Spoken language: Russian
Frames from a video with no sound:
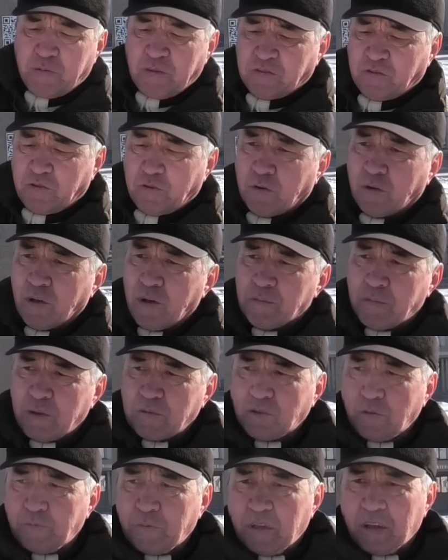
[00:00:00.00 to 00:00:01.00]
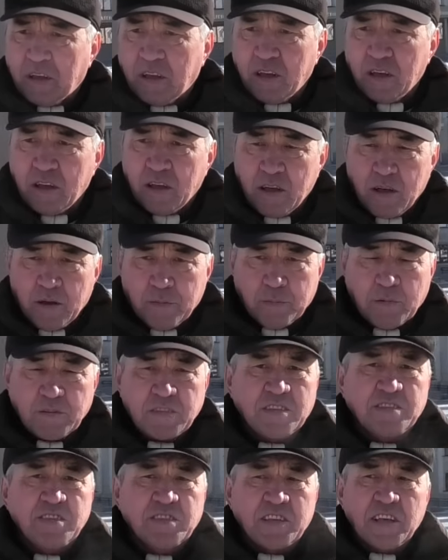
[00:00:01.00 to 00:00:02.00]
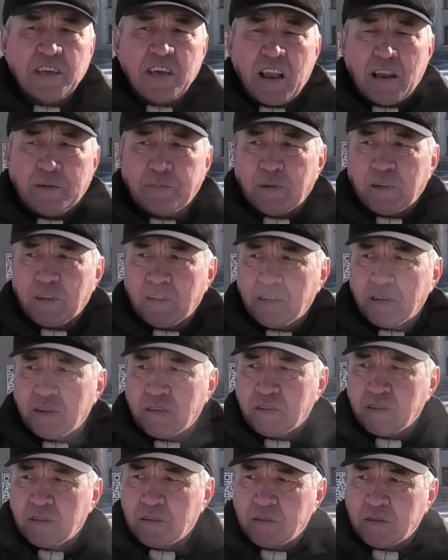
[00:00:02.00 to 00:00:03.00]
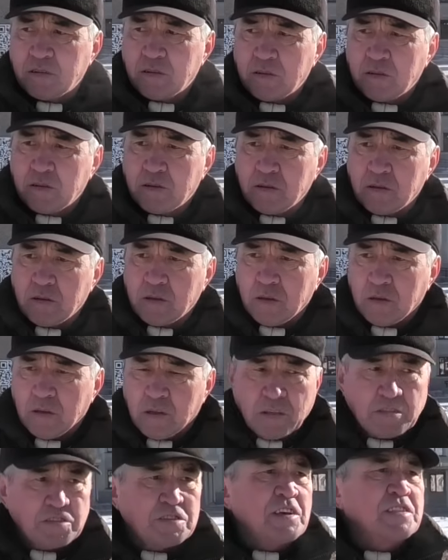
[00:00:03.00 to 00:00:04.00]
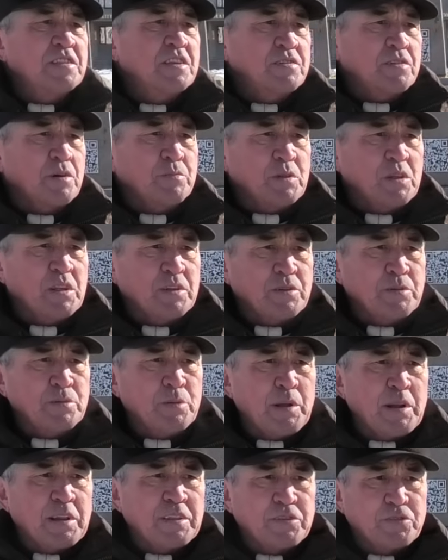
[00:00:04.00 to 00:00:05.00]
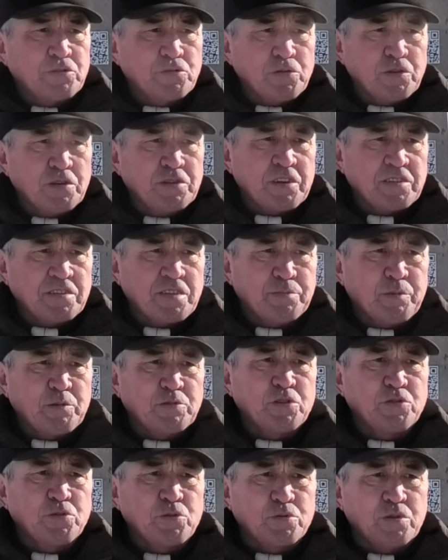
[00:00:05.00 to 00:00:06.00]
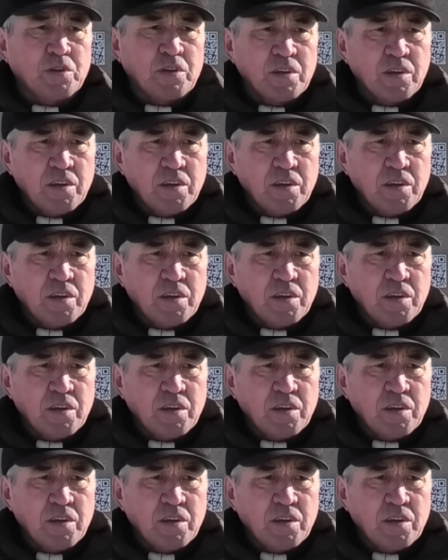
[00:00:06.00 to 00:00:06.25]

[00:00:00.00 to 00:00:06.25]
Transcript: пенсию, пособие, мы здесь не стояли бы. И цены и коммунальные услуги не растут и идут.